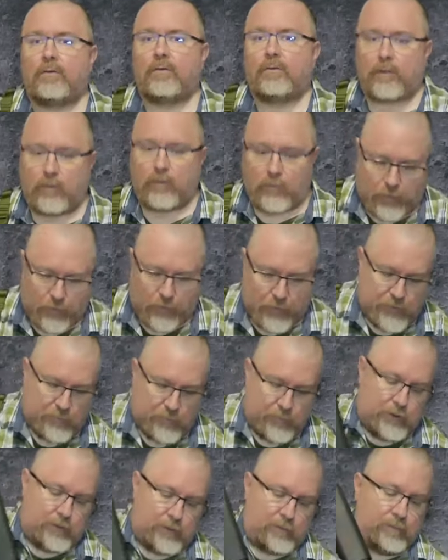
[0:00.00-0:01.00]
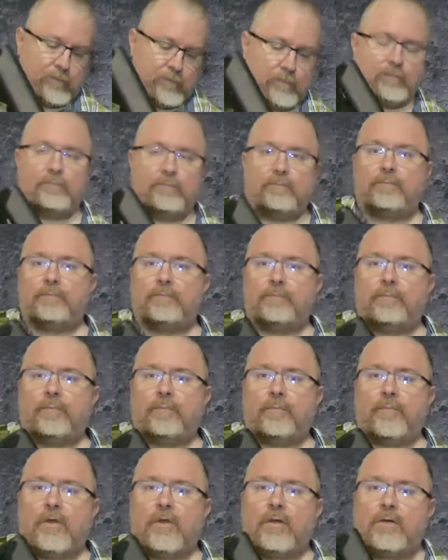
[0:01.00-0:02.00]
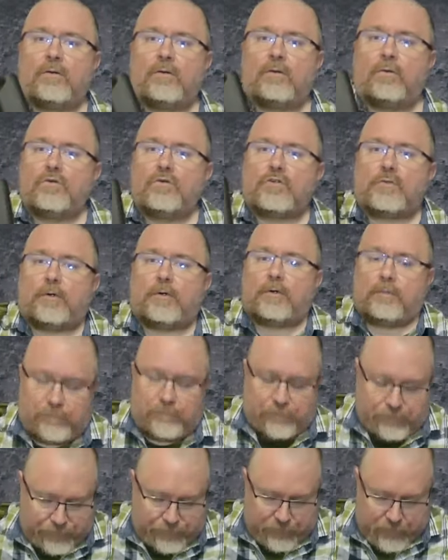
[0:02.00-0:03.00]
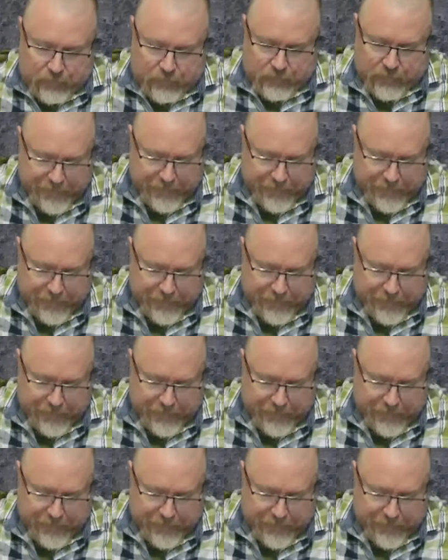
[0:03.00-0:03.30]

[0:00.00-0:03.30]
und auch gleich wieder lösbar und